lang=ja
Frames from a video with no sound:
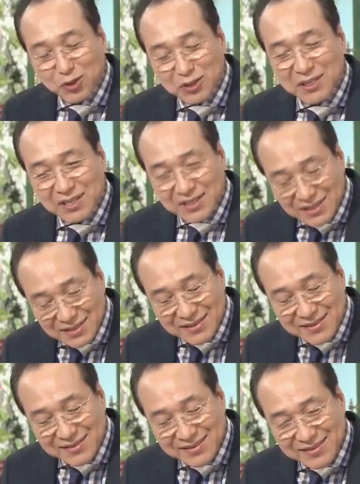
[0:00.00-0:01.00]
だけど正直
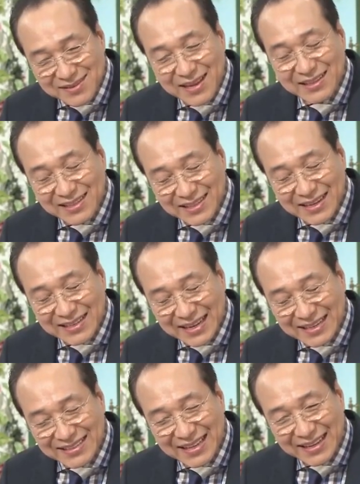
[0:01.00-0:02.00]
に何
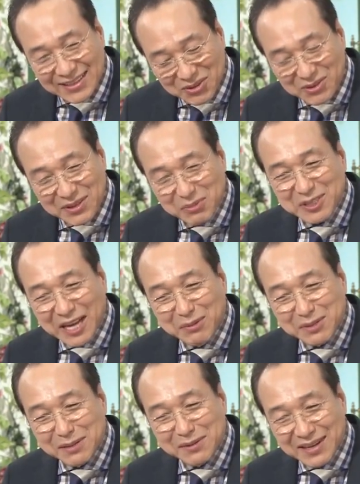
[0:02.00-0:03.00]
がやりたいのっても
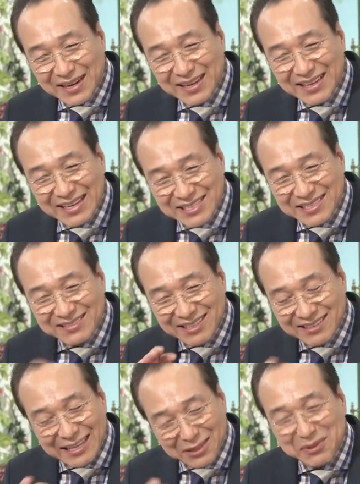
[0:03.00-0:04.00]
し神様がやらせ
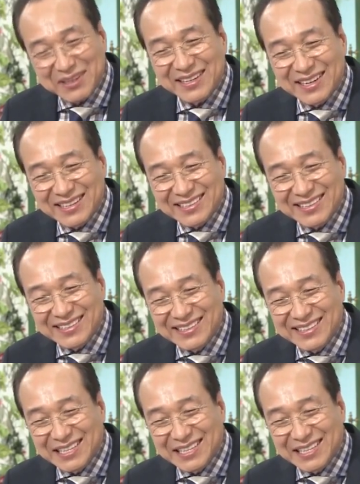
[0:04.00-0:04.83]
てくれ何でもいいから